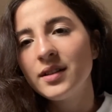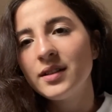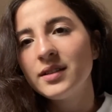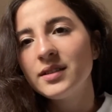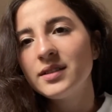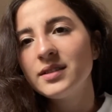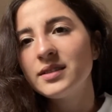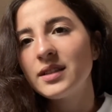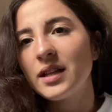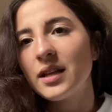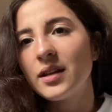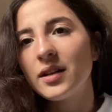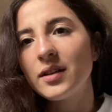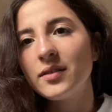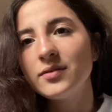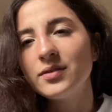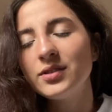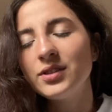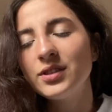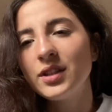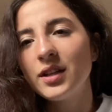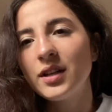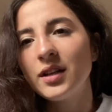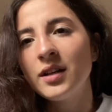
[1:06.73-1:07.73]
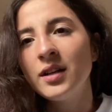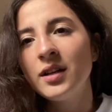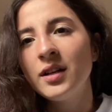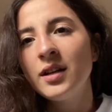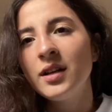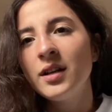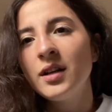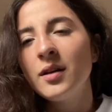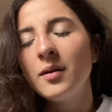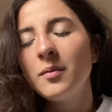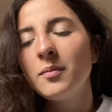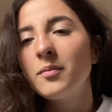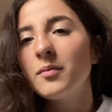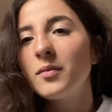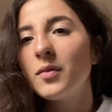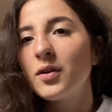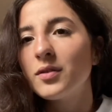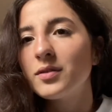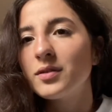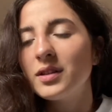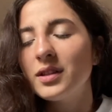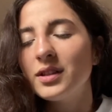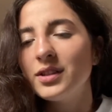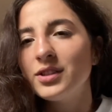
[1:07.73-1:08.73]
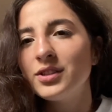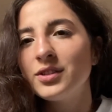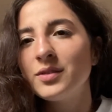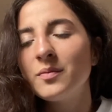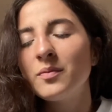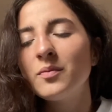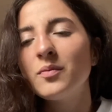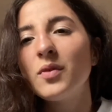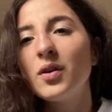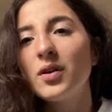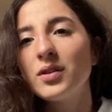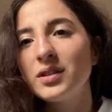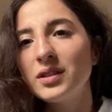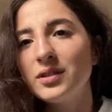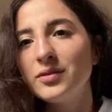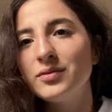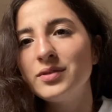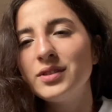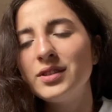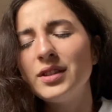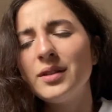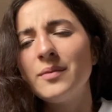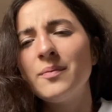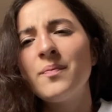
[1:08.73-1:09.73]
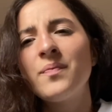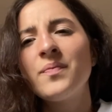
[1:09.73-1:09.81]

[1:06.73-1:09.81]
starał się modlić, modlił się